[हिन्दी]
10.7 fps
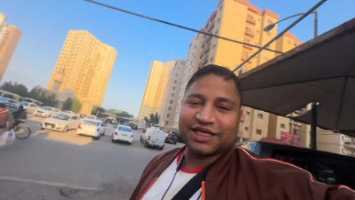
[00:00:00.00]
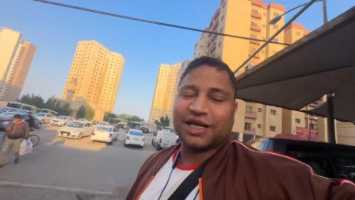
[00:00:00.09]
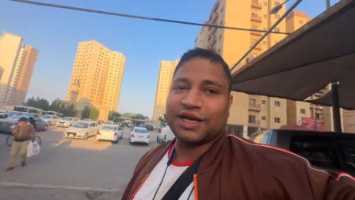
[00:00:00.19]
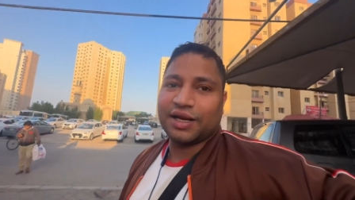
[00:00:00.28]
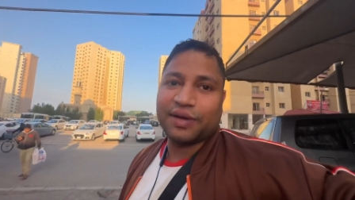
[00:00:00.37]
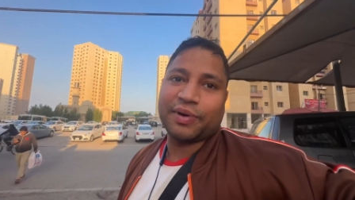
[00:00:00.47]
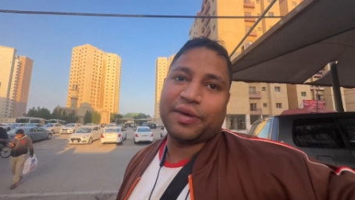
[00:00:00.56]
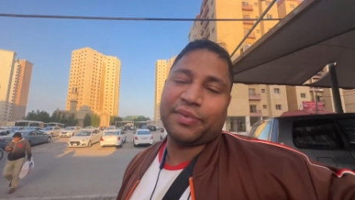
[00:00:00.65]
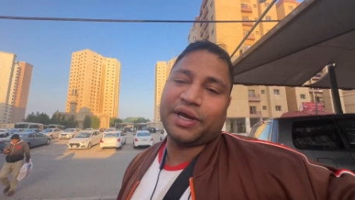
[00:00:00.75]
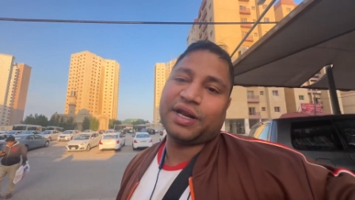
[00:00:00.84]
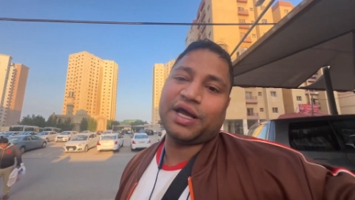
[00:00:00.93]
कि ना नहीं भाई
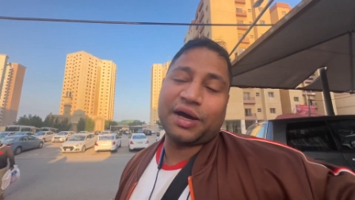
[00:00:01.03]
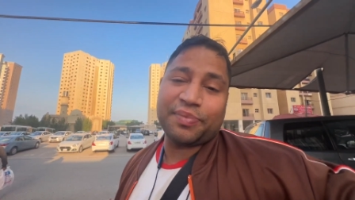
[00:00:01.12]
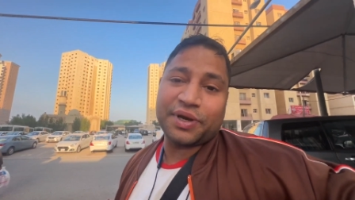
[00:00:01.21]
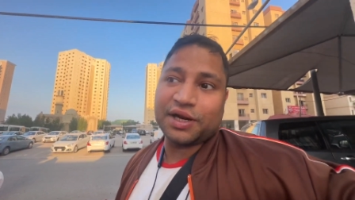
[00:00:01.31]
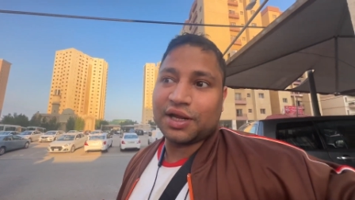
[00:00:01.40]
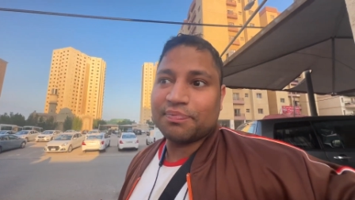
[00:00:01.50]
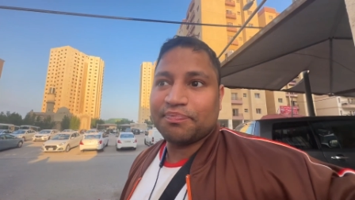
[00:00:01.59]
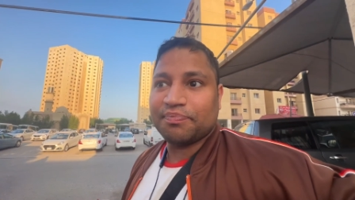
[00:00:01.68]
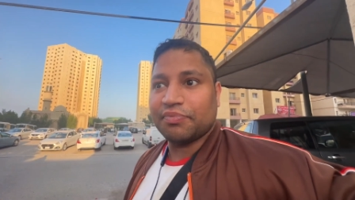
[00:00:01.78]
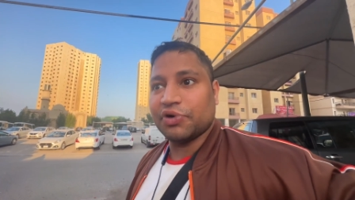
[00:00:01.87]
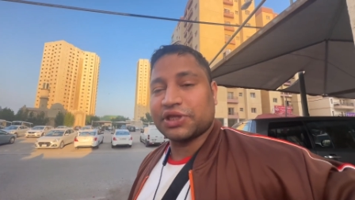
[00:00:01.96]
मैं ना यहाँ पे ना
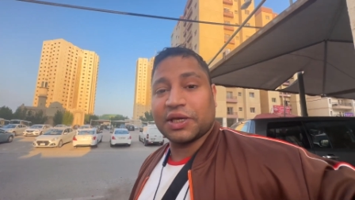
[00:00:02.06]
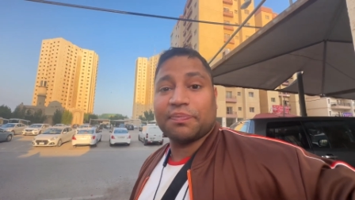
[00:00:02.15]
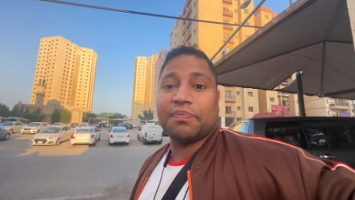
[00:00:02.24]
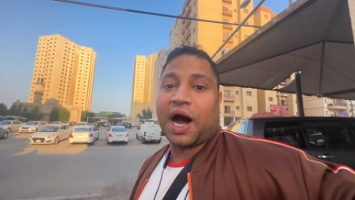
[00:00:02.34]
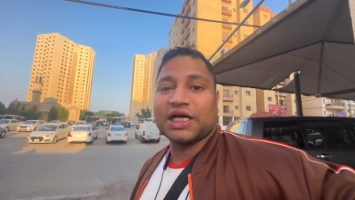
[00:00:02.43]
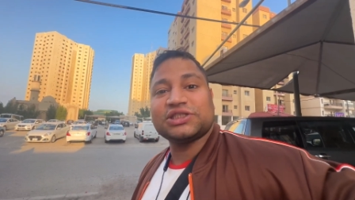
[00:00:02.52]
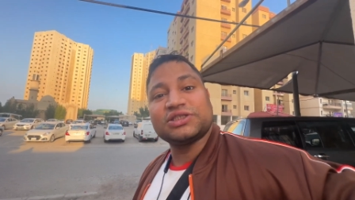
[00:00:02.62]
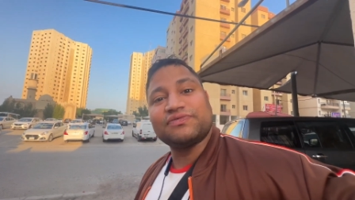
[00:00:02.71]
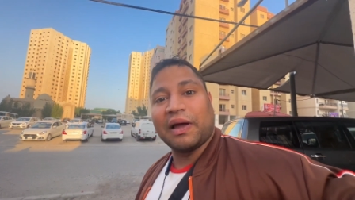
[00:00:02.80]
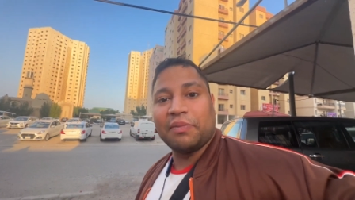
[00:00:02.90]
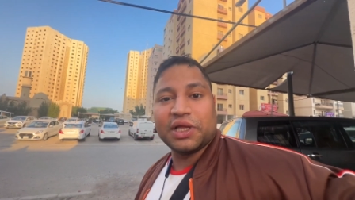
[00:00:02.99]
इसके पाँच
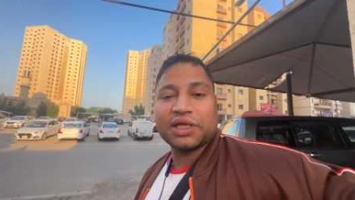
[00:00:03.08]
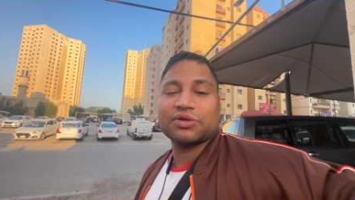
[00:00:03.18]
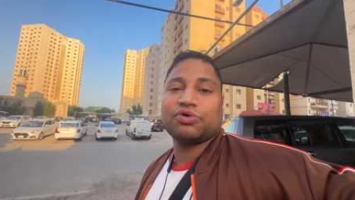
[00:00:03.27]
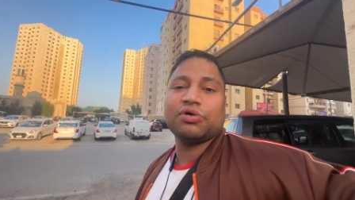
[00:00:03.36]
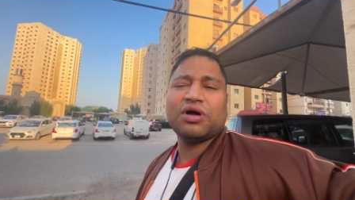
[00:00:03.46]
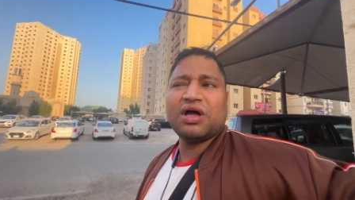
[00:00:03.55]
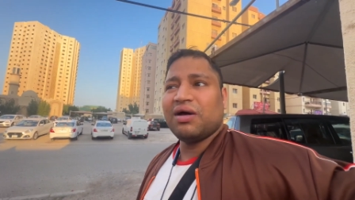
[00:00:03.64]
फैमिली को